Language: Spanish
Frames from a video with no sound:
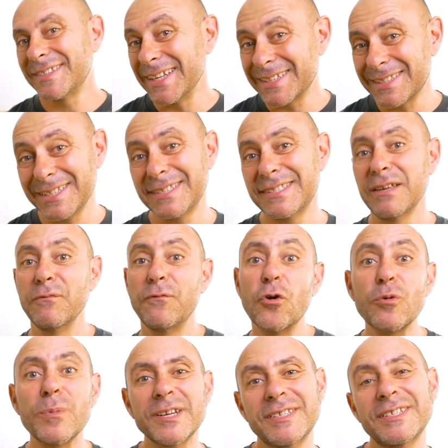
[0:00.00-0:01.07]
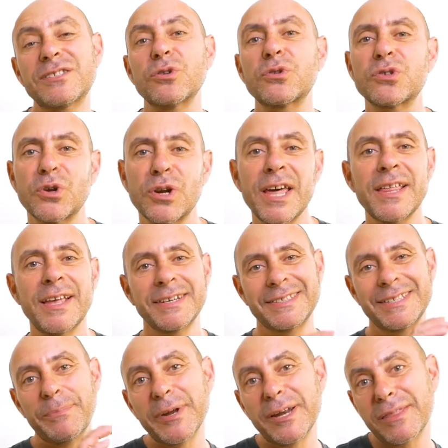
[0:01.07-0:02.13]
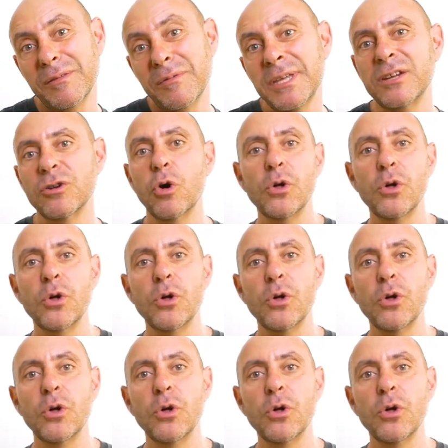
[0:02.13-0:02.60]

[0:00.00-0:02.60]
si existen formas distorsionadas de percibir